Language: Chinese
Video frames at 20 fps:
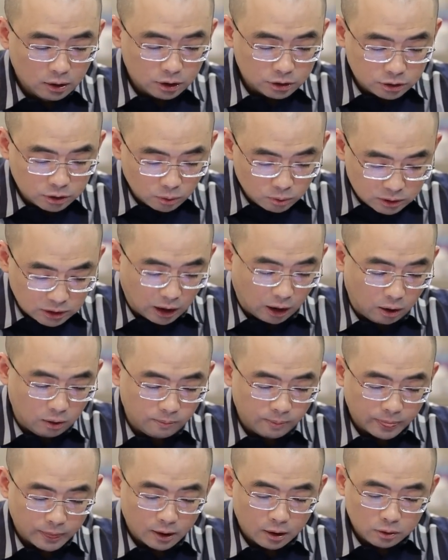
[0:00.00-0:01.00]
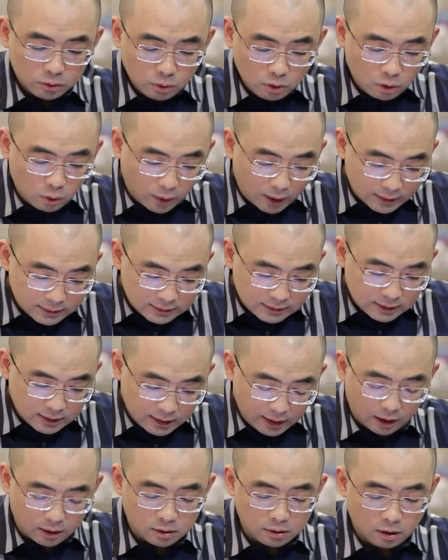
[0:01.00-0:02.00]
收缴润滑剂
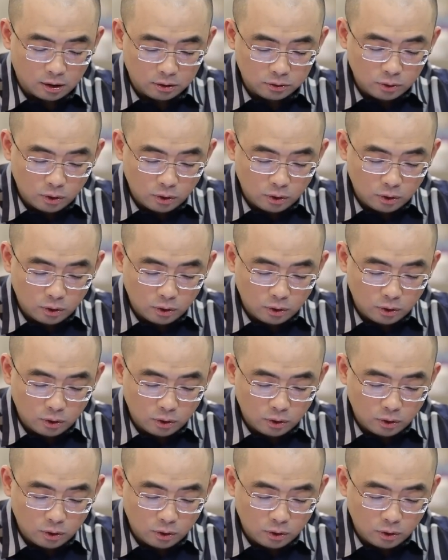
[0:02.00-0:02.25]
两个，